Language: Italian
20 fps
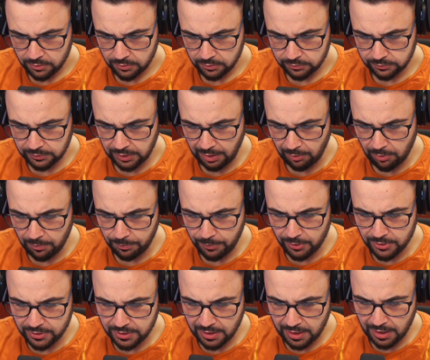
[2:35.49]
Vediamo un po'
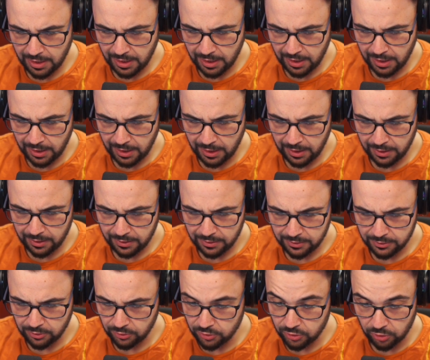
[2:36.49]
se
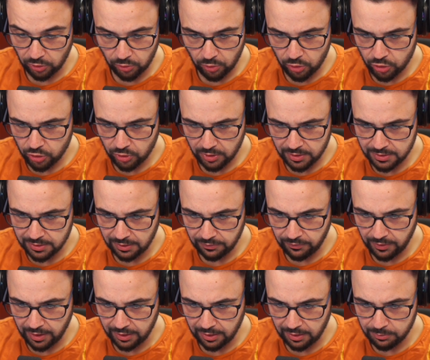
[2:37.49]
Non sono riuscito a
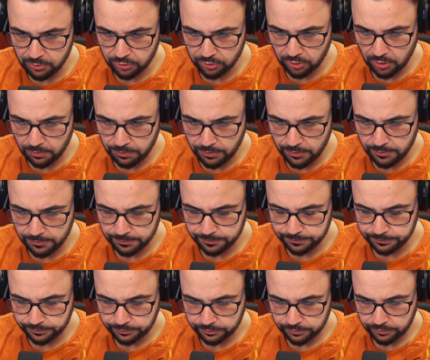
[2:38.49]
salvarla purtroppo
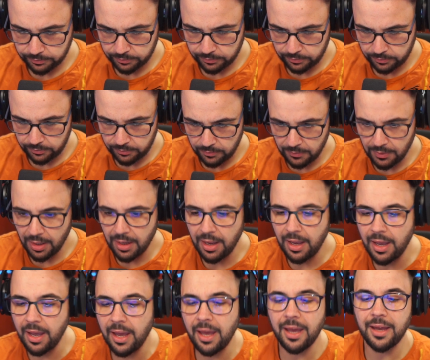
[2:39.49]

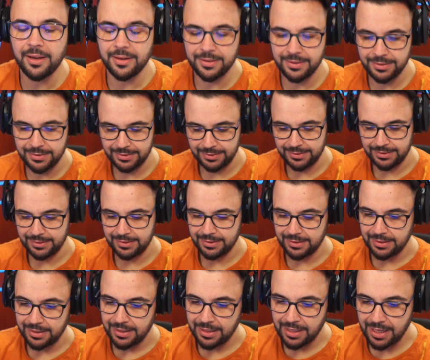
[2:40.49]
Eh
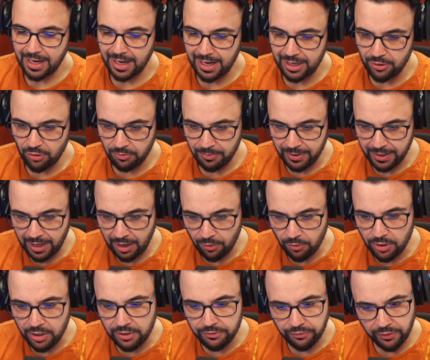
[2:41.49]
Raga io i
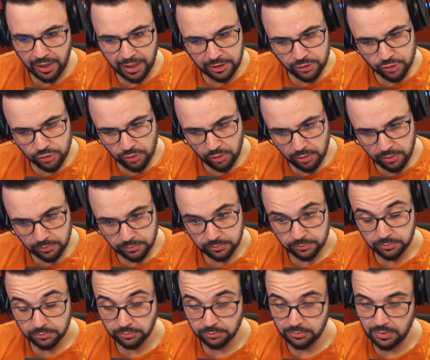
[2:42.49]
miracoli li faccio
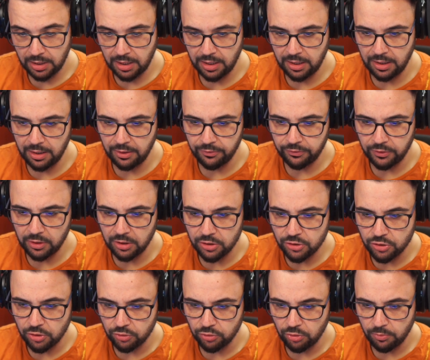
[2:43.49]
Ma fino a un
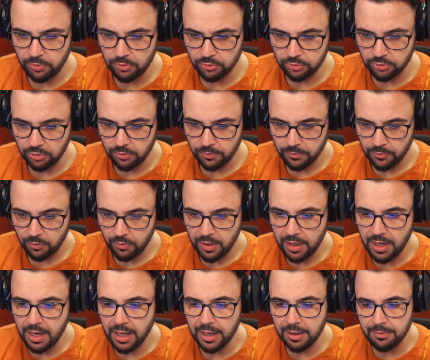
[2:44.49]
certo punto
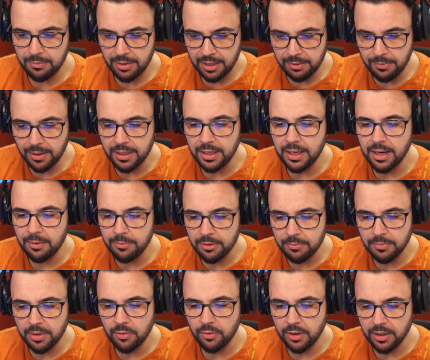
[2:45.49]
Quella che mi rimane là per
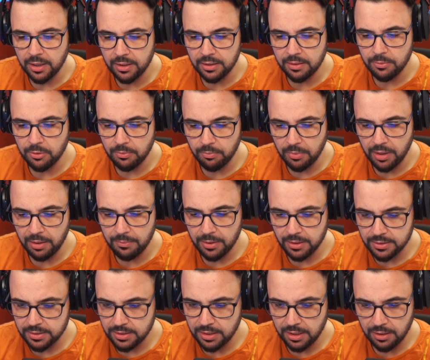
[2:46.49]
me è un grande problema
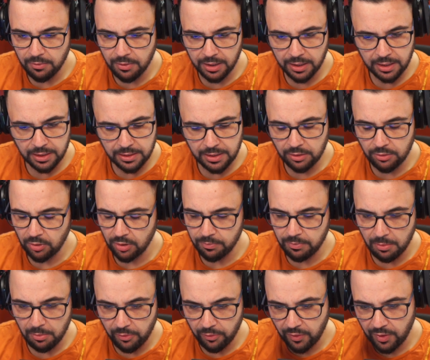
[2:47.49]
Sì qualche danno
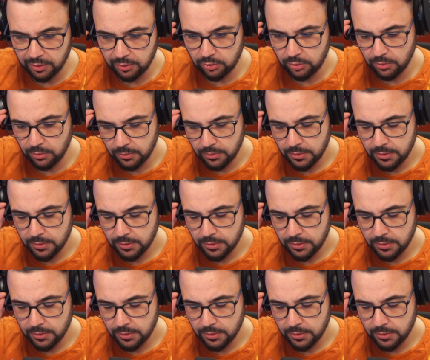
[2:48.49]
l'abbiamo fatto